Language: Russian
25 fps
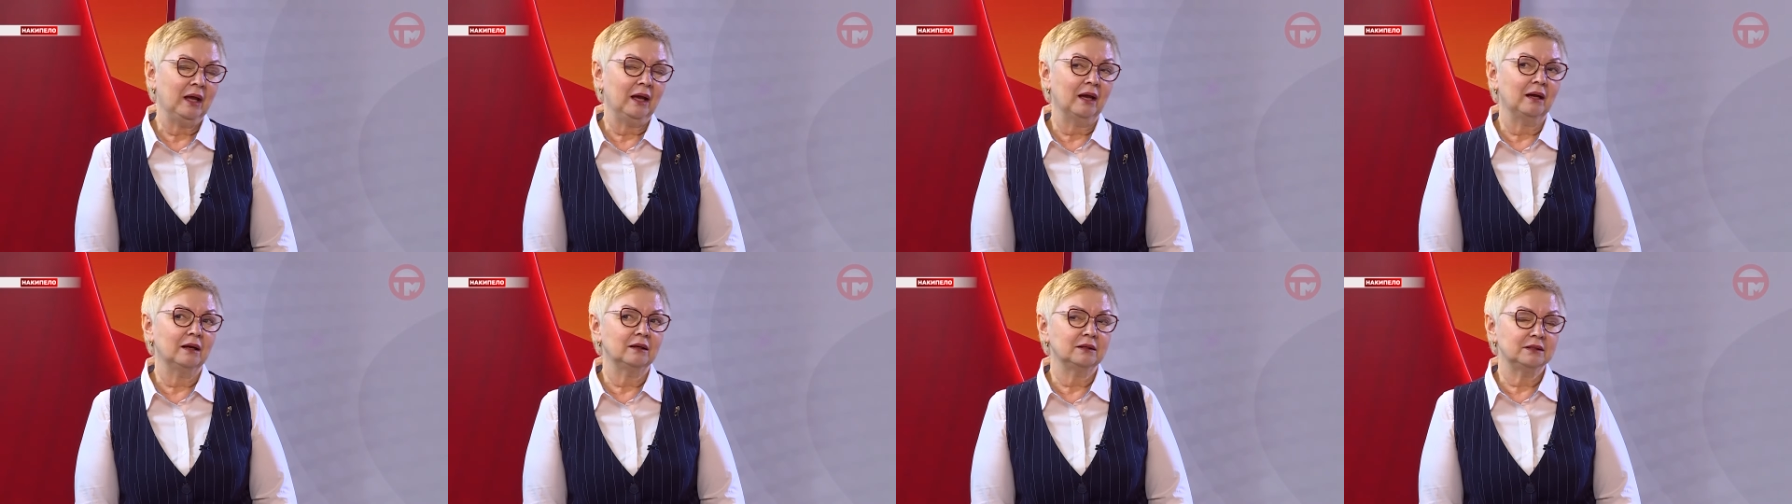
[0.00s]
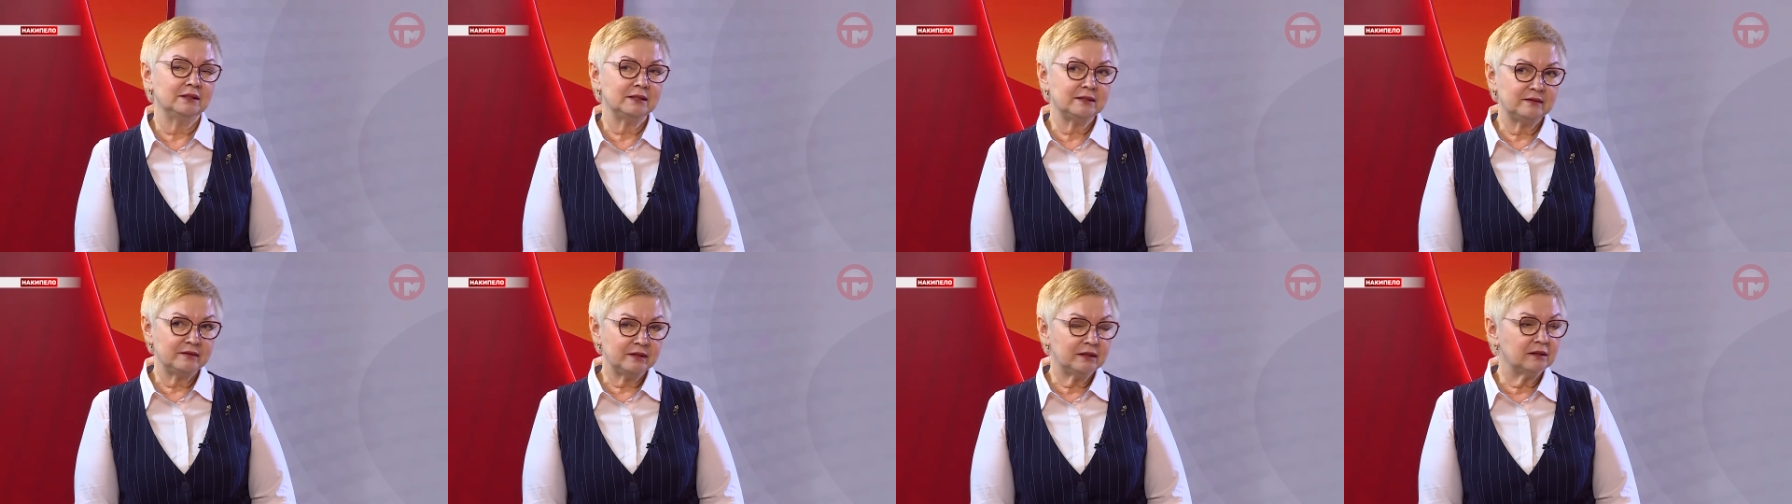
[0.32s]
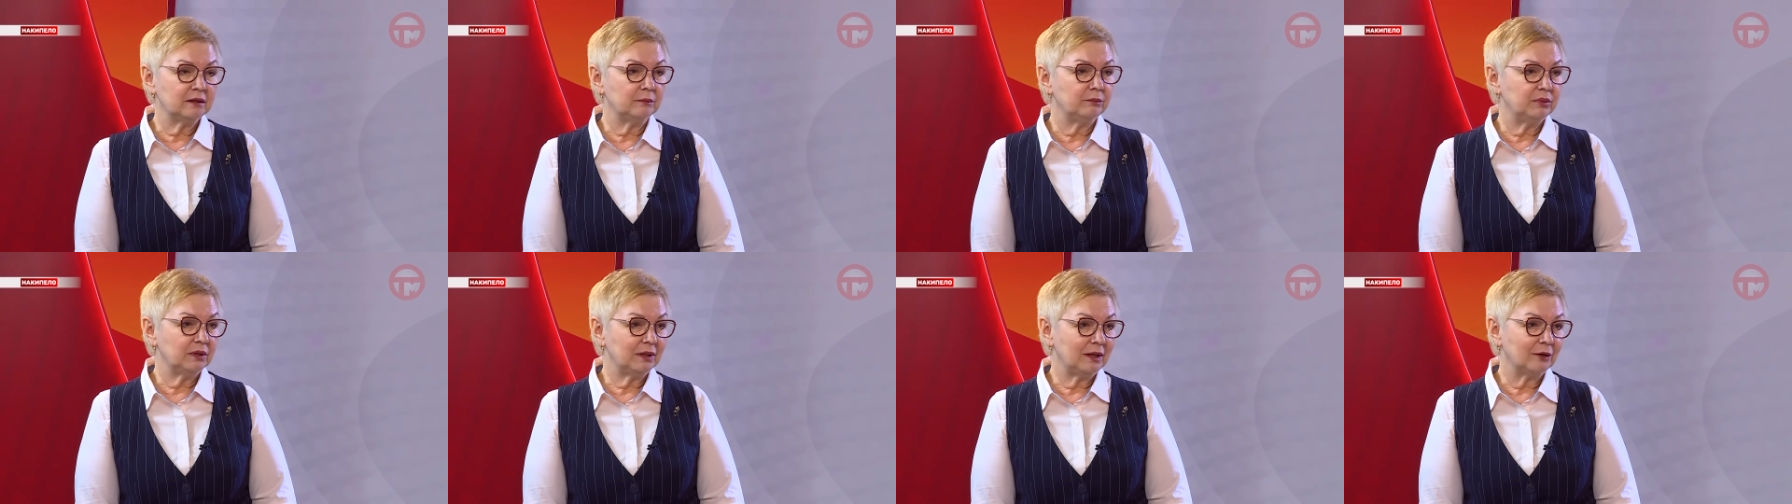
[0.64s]
А,
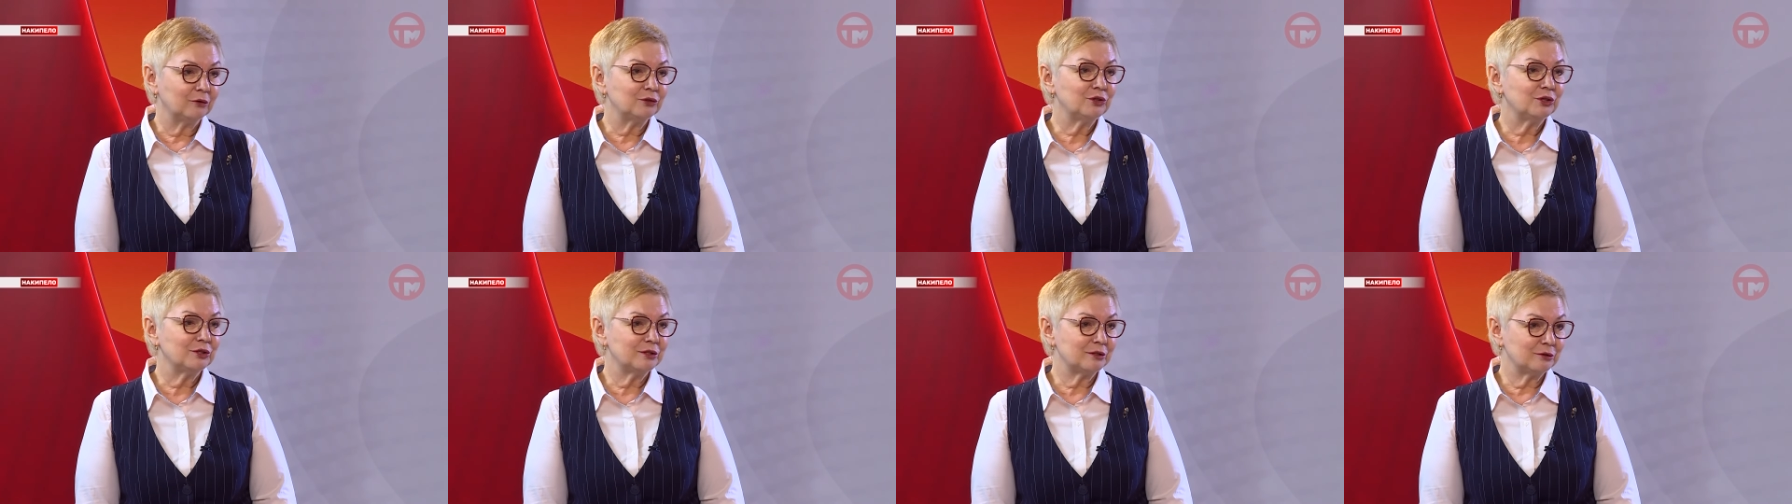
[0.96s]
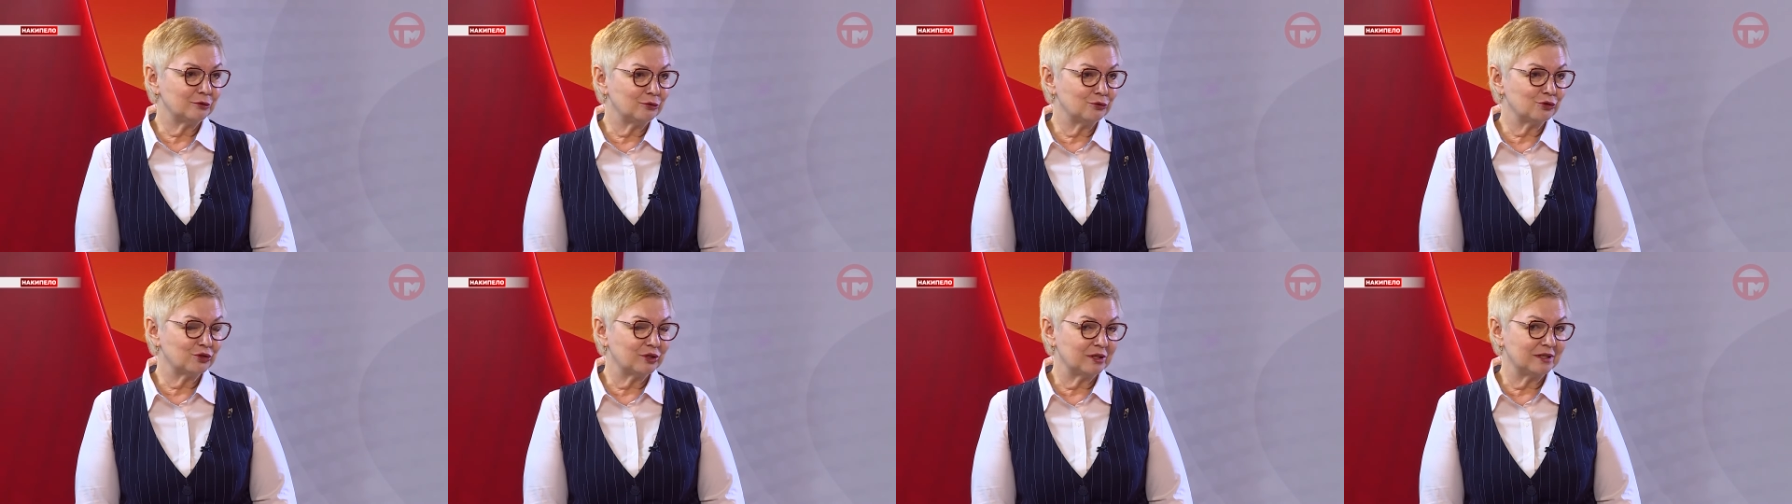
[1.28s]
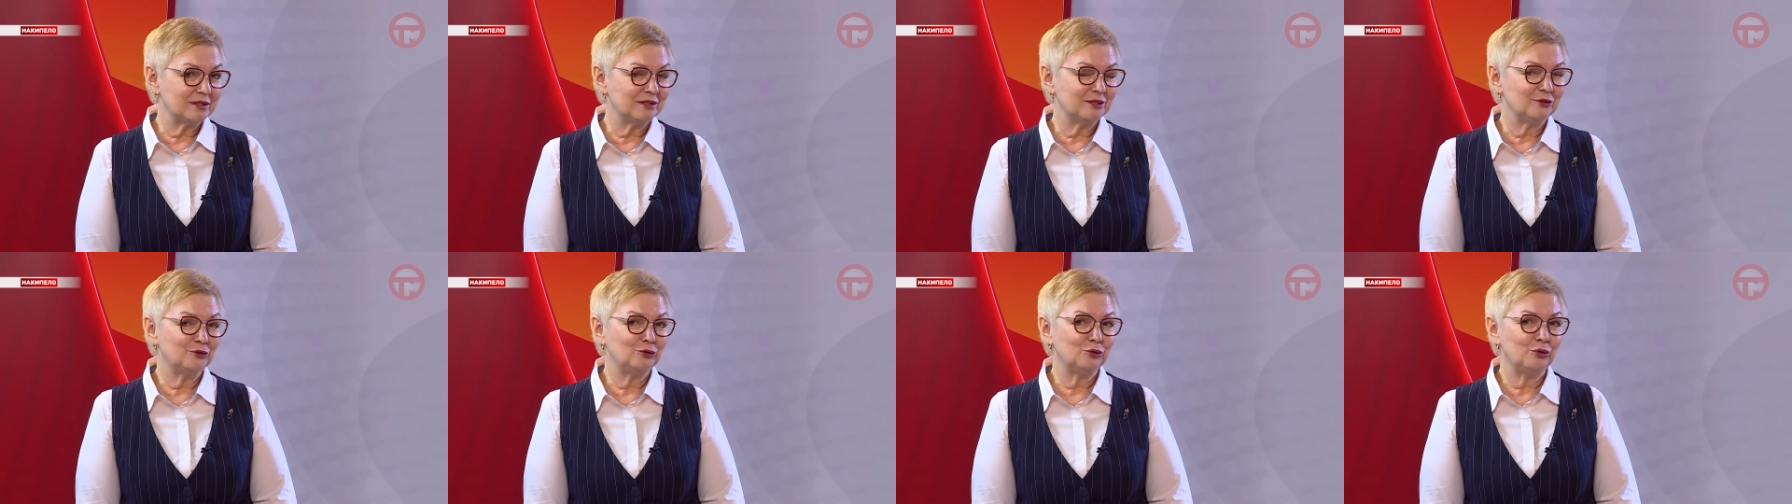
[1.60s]
действительно, была очень сложная
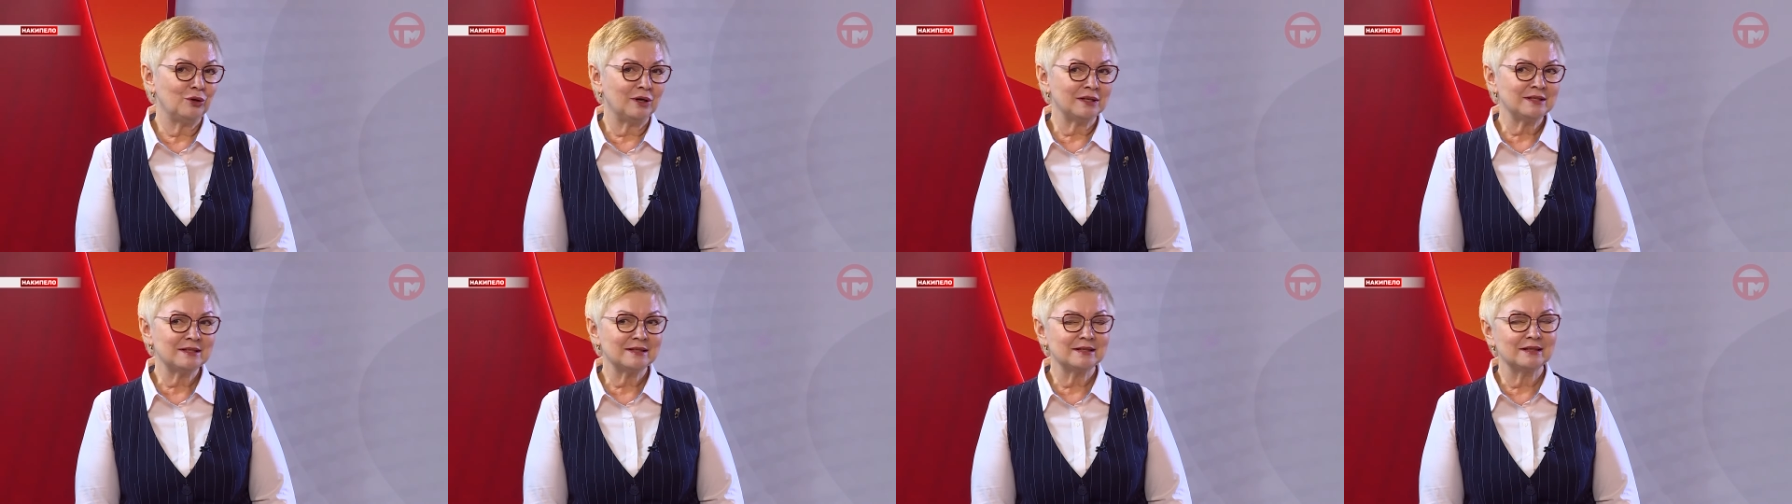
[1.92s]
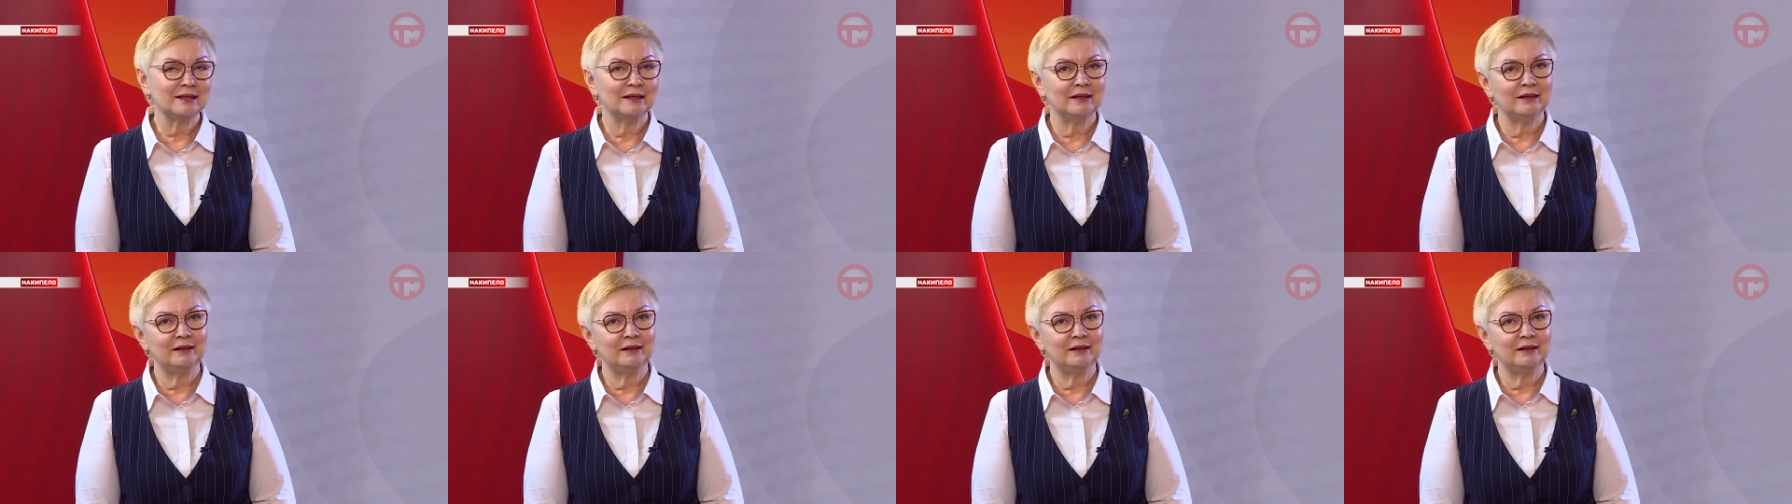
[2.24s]
ситуация,